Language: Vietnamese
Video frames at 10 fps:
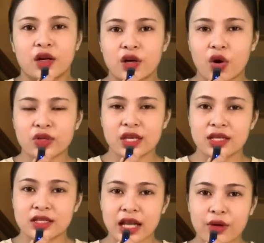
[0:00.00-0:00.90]
Rồi
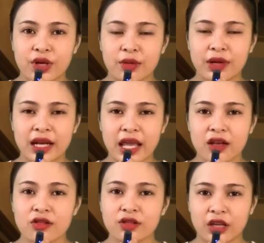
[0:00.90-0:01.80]
thì sau khi mà
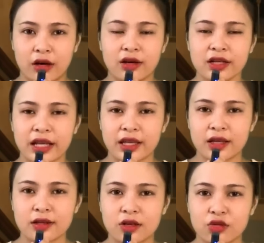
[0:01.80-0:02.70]
đẻ đứa nhỏ này
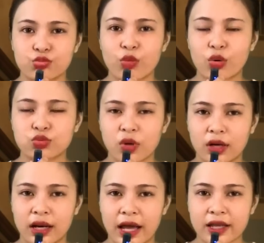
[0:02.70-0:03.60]
á, được một
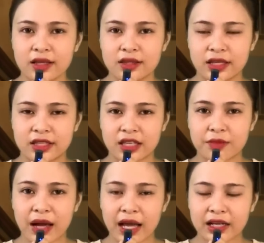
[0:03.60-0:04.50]
tuần lễ thì
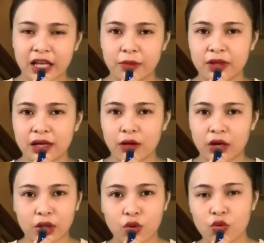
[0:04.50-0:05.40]
chị ba này bắt đầu
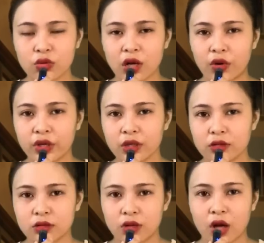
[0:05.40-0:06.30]
là cuốn gói,
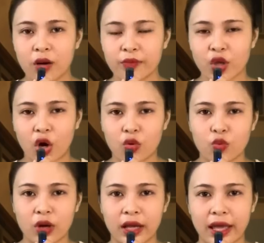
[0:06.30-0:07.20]
gom
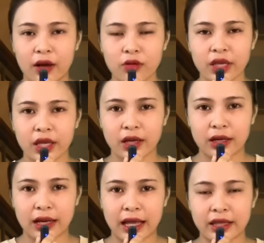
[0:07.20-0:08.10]
dọn quần áo
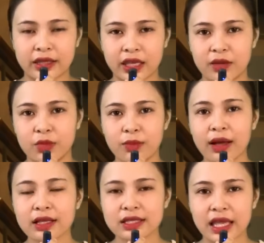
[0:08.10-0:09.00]
nha, là chị mới
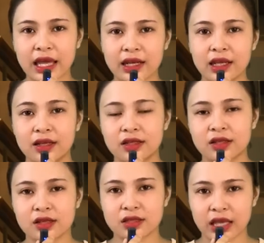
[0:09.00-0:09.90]
bắt xe đi
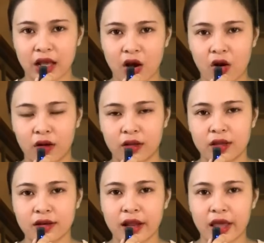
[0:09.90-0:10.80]
lên trên Sài Gòn
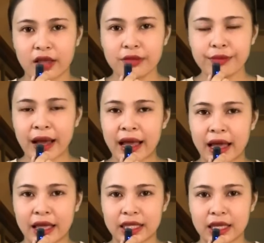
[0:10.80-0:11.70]
để
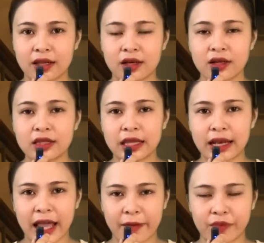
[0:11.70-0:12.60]
mà chị lên đó chị
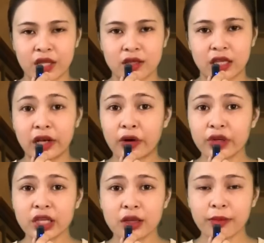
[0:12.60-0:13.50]
làm. Chị
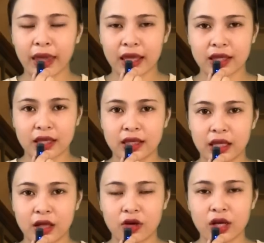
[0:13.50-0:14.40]
nói với mẹ chị
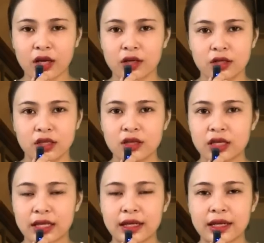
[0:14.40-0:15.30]
vậy thôi đó, chứ
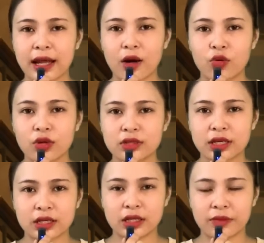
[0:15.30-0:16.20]
chị đi đâu á,
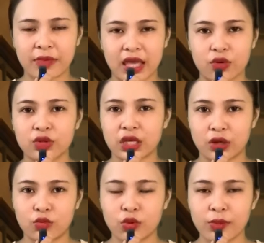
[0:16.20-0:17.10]
thì mẹ của chị
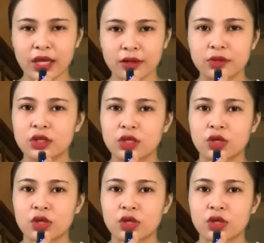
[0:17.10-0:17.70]
không có biết.